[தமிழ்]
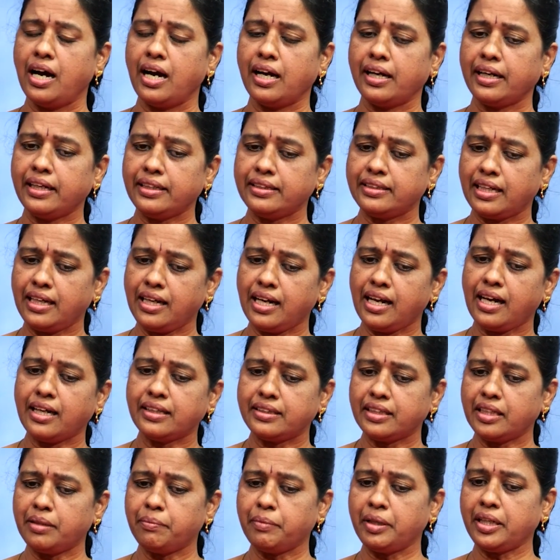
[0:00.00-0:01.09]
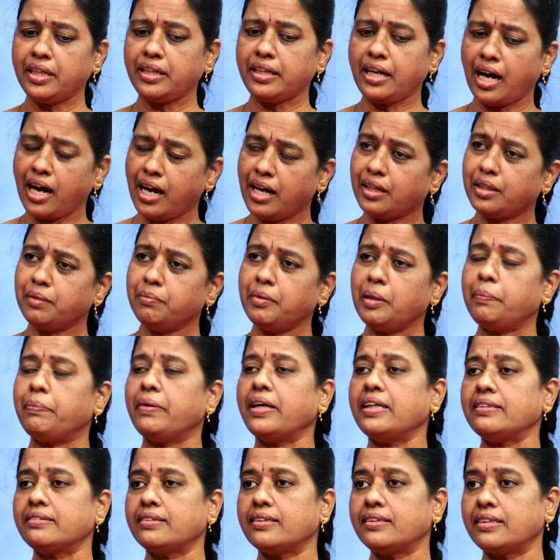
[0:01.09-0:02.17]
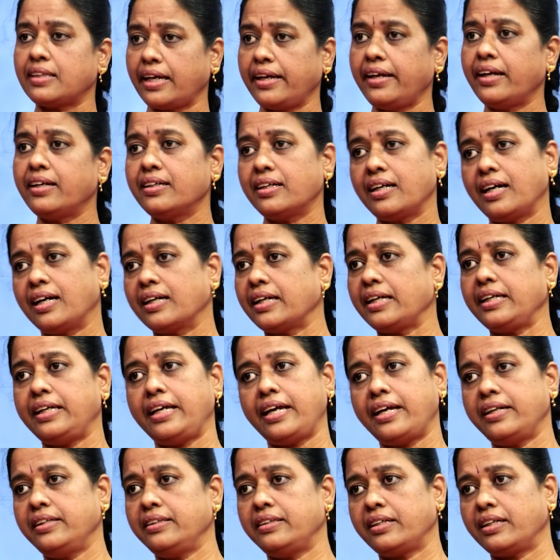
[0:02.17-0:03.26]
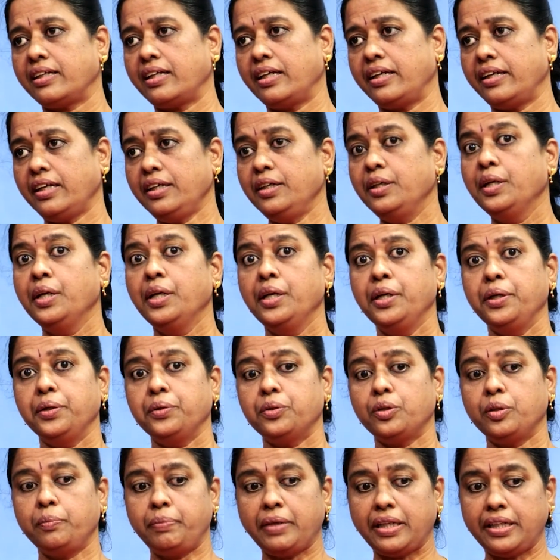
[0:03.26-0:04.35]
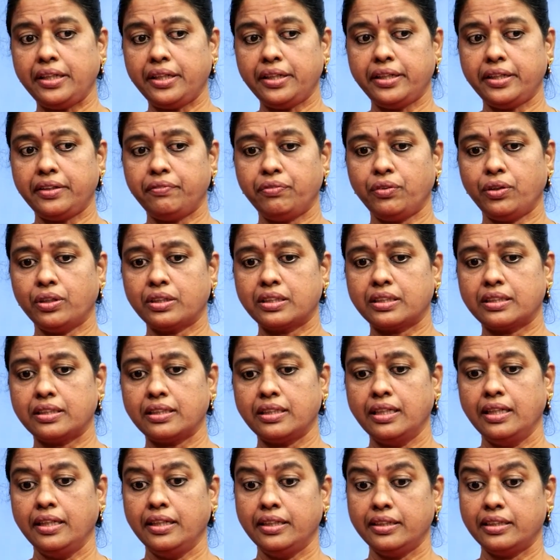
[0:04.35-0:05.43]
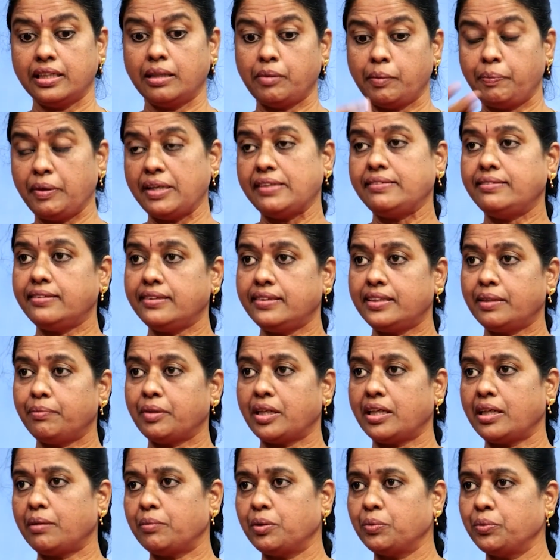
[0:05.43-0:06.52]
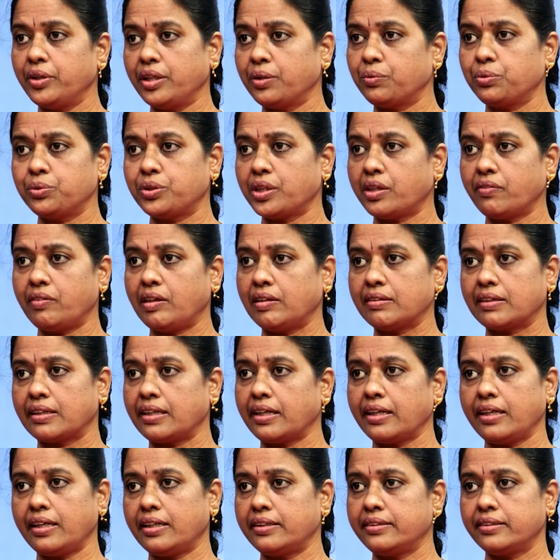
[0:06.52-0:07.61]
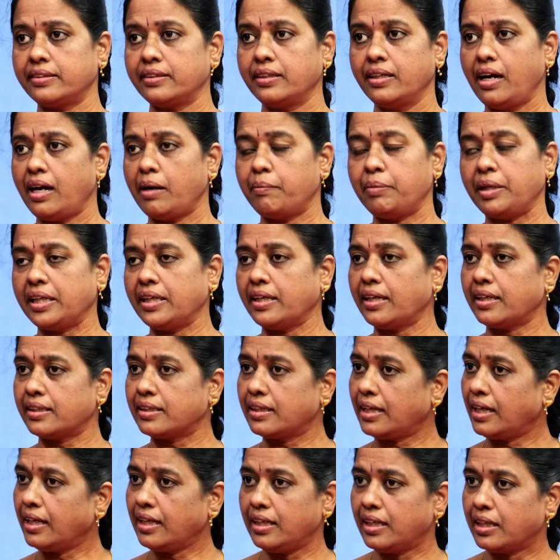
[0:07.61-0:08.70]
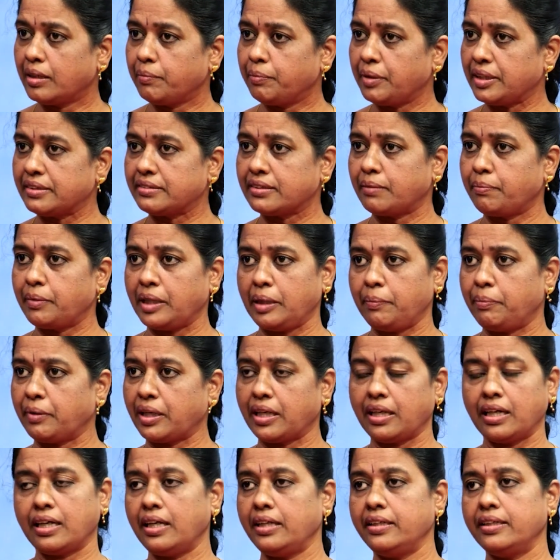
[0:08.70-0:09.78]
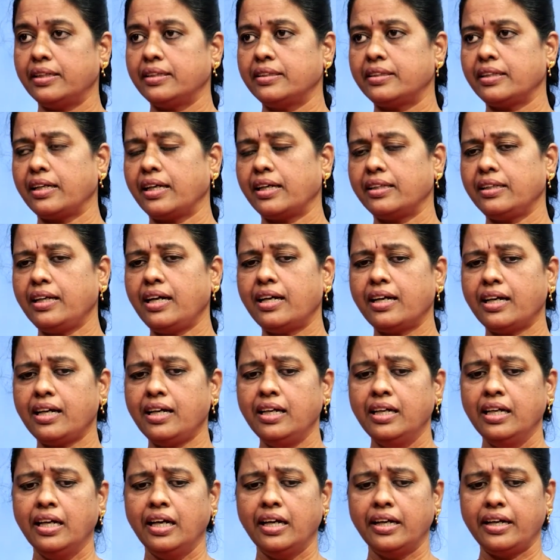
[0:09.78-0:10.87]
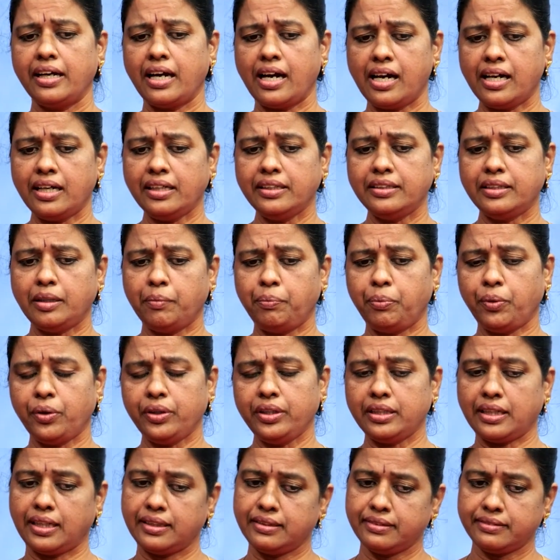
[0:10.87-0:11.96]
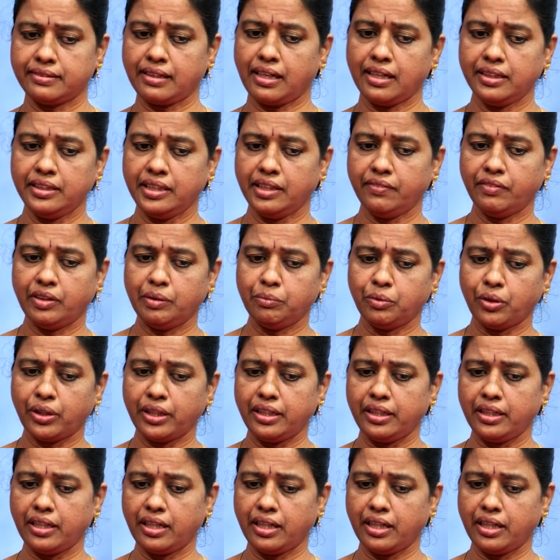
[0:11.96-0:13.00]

ஆனால் இது எல்லாத்தையுமே யாருமே பேச தயங்குறாங்க ஏன்னு தெரியல ஏன்னா இது ஒரு பெரிய நெட்ஒர்க் இதை நம்ம பேசிட்டோம்னா நம்ம உயிருக்கு உத்தரவாதம் கிடையாது அப்படிங்கிறதுனால எல்லாரும் பேச பயப்படுறாங்களா என்னன்னு தெரியாது ஆனால் நான் இதை போய் நான் அந்த சாதிய வன்முறை